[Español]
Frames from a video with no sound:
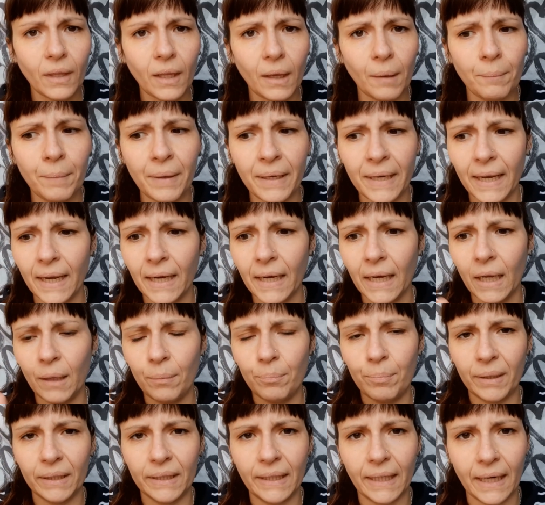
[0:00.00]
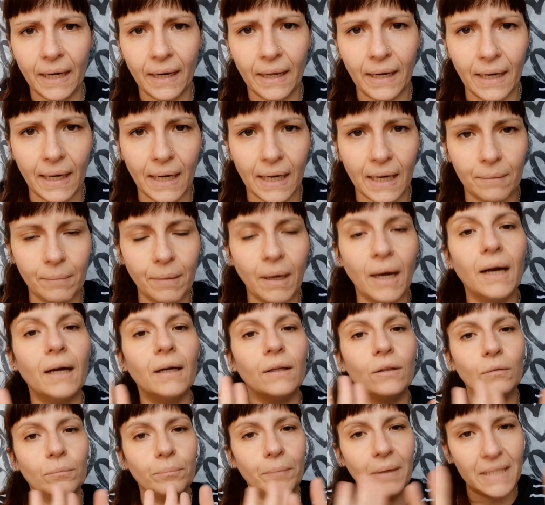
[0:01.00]
Miriam es patarra en la cama,
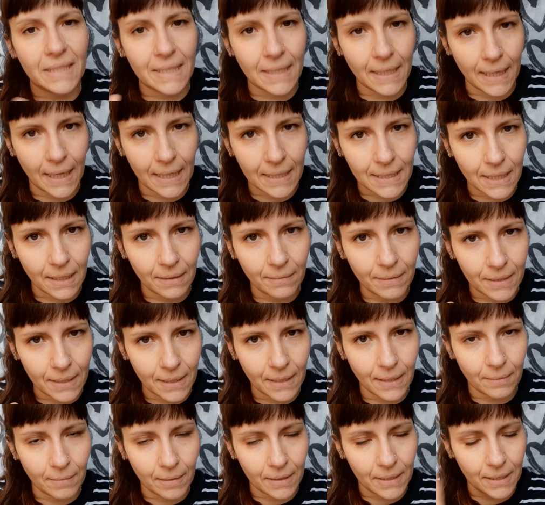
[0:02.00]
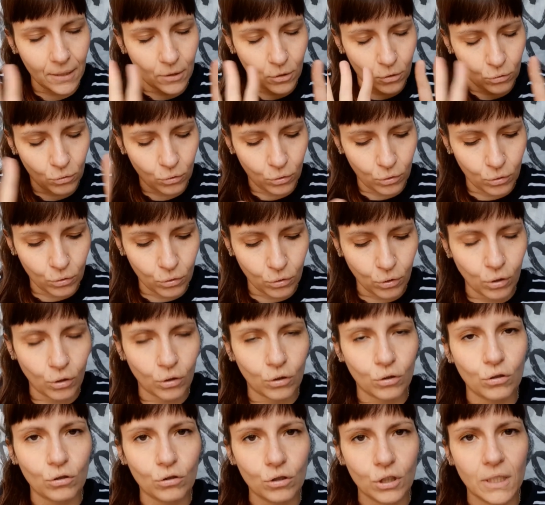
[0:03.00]
vestidas, eh, vestido, vestido,
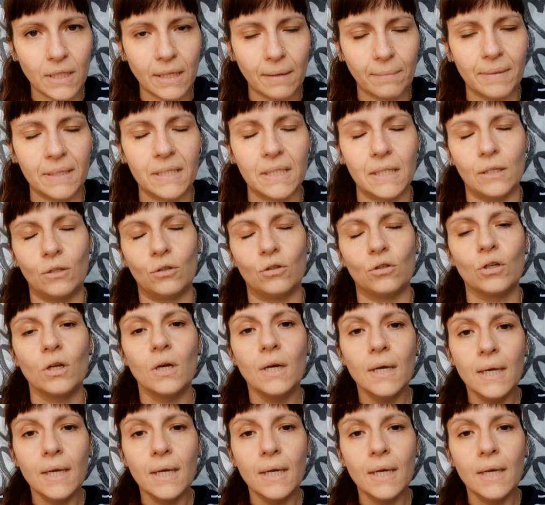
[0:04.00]
los dos están vestidos